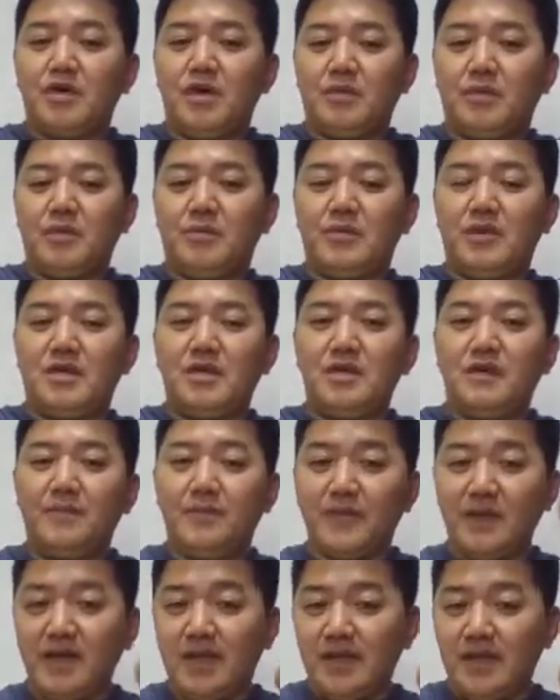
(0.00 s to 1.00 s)

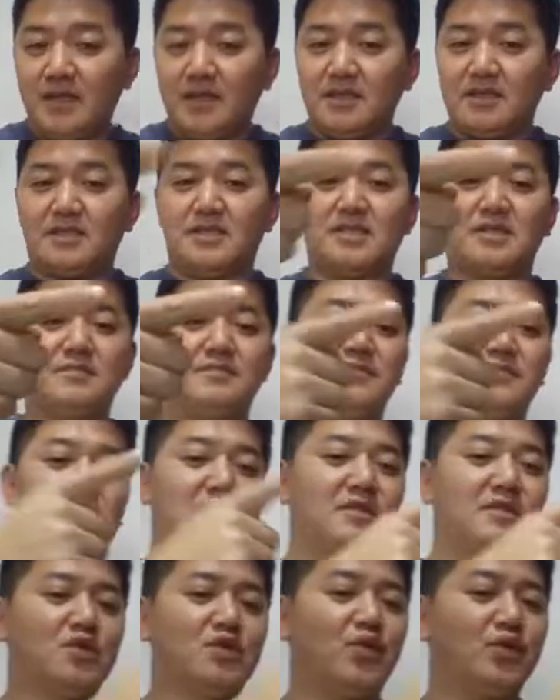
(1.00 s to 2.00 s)
떠보면
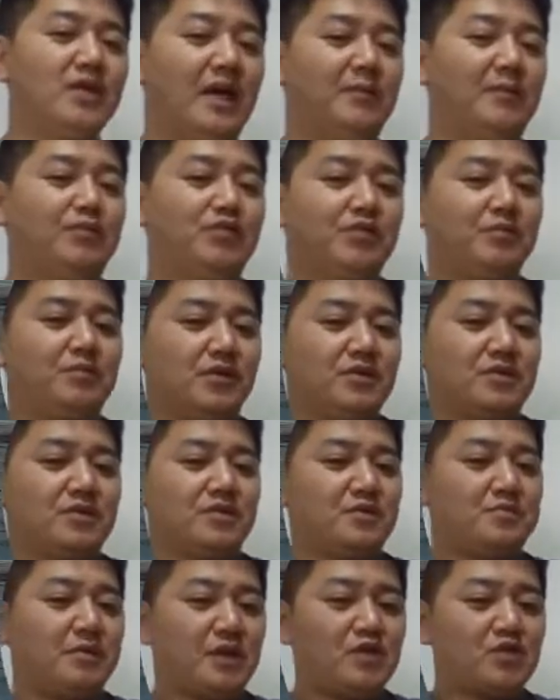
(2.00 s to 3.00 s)
지금 손이 앞으로
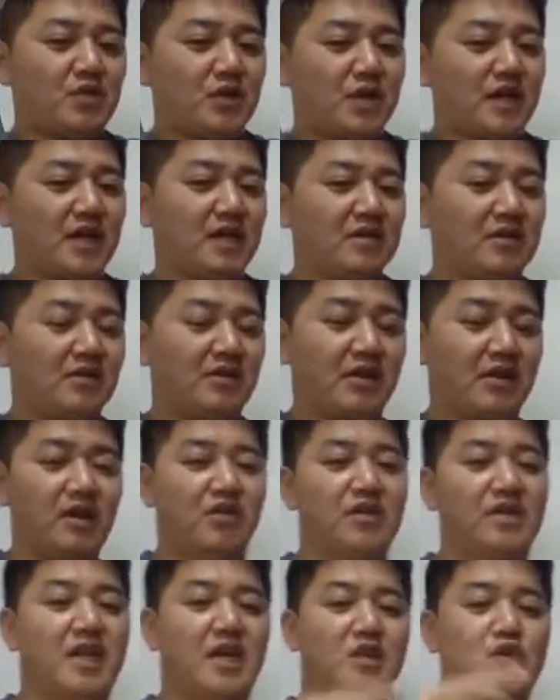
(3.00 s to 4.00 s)
뻗어서 뾰족하게 가는 거랑
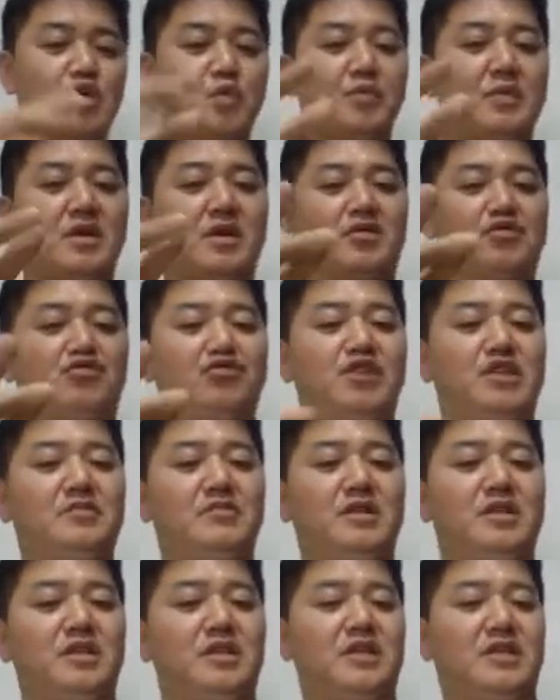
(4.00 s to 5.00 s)
엉덩이가 쪽 빼는 거두
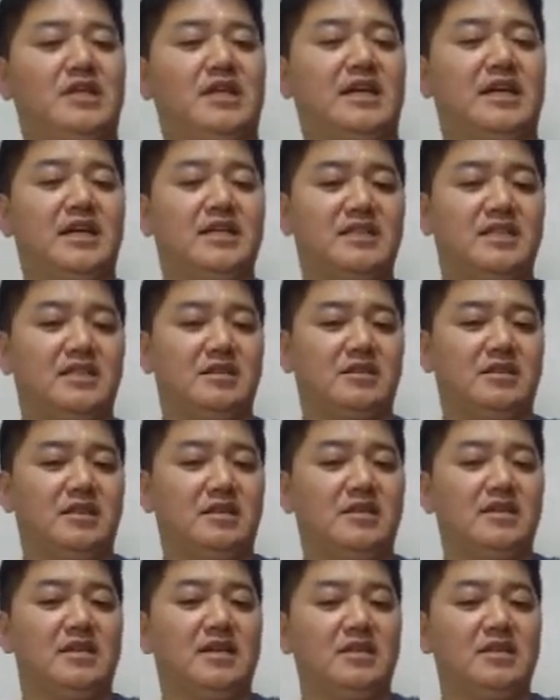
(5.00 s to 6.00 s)
힘이 이렇게 가시는 거예요.
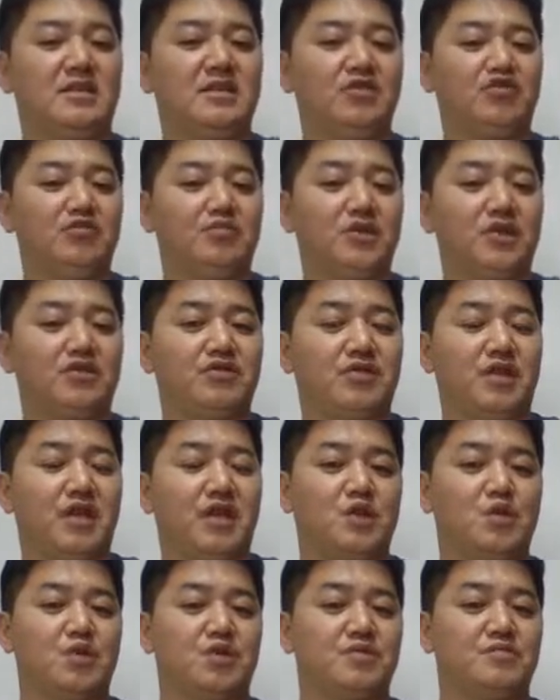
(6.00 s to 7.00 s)
등눕펴지고
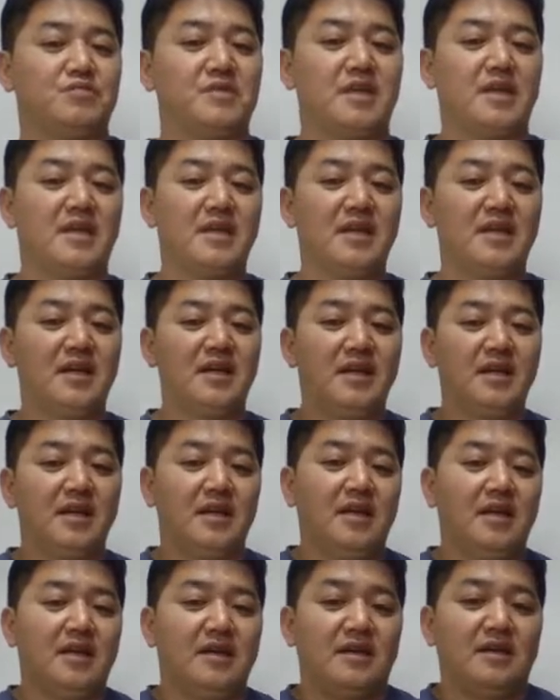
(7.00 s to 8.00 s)
되게 좋습니다.
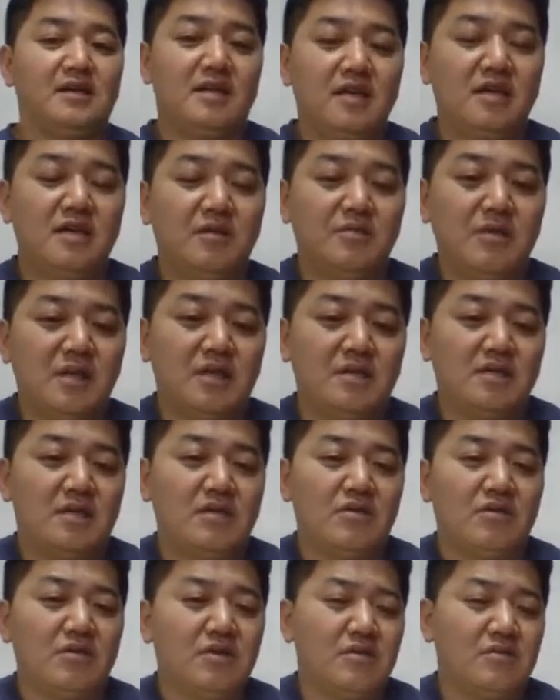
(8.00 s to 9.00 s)
그 다음에 이제
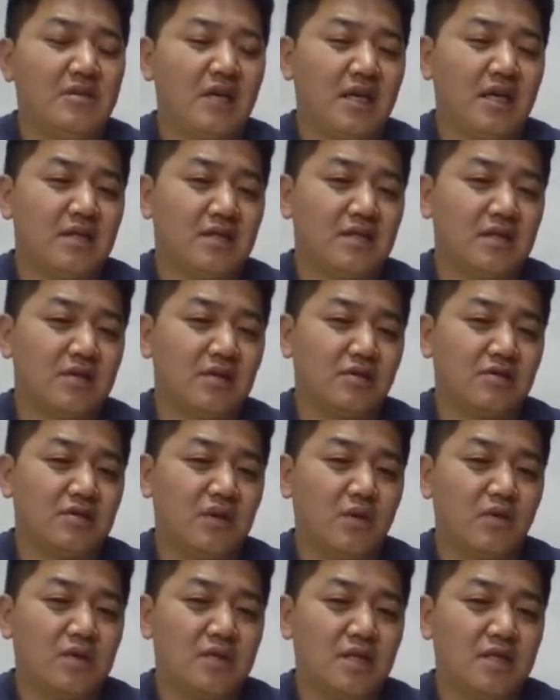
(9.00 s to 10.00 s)
스쿼트 다 이제
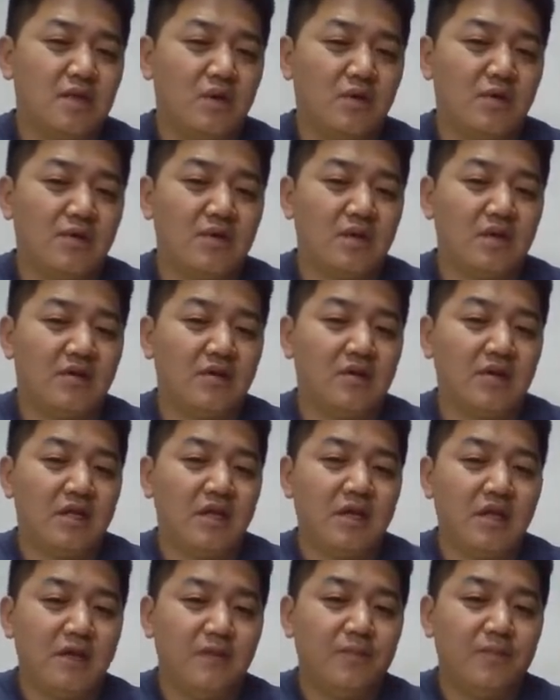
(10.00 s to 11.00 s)
영상 차차 올려드릴
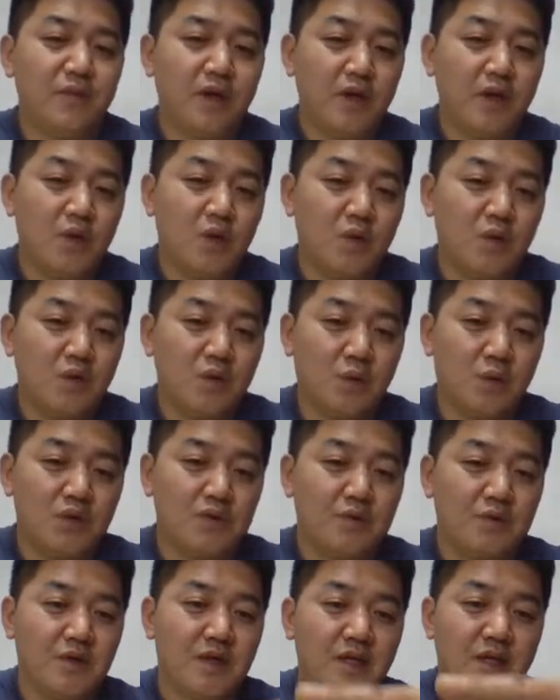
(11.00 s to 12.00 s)
건데 여기
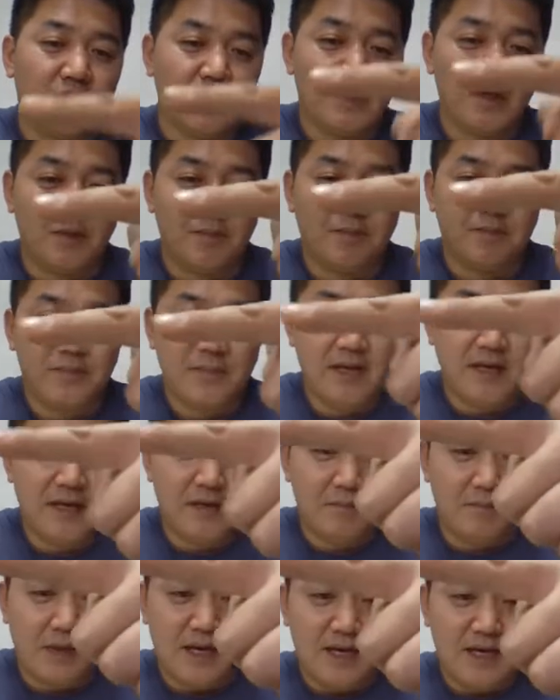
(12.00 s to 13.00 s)
보시면 이렇게 저
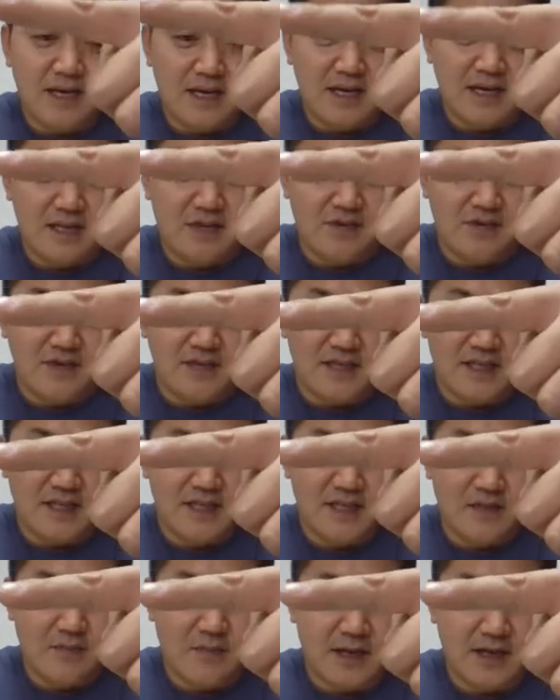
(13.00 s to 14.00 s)
발가락 안 떨어지게
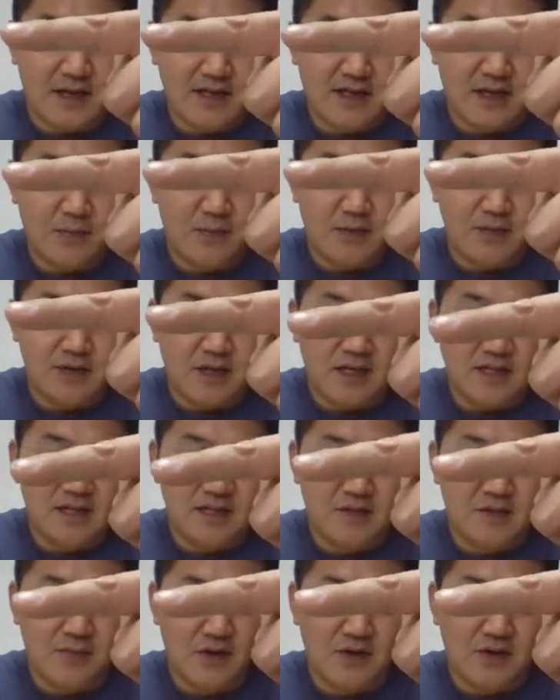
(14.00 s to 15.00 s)
얘네들 발가락 딱 보세요.
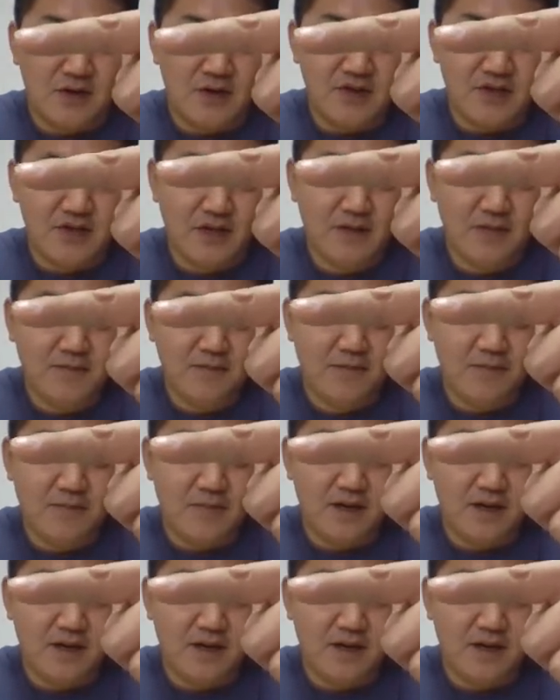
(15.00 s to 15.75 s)
아들 지금 벌렁거리죠?